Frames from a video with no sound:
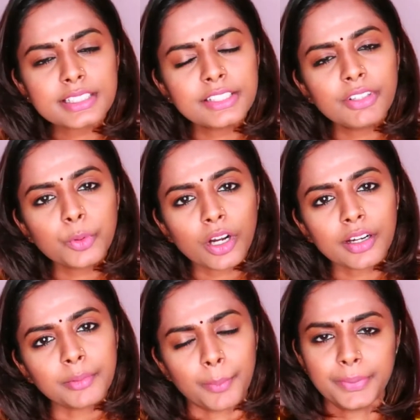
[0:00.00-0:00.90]

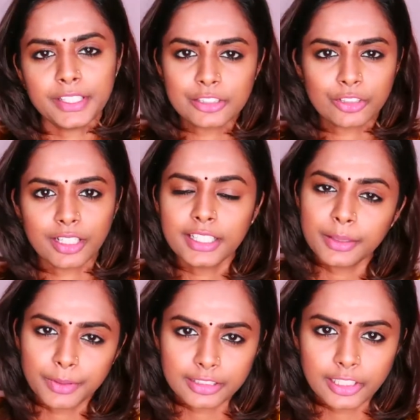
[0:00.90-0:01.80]
சிவபுராணம் அப்படின்னு சொன்னாலே
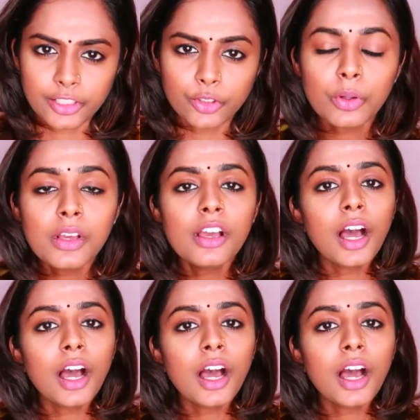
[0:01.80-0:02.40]
நமக்கு தெரியும்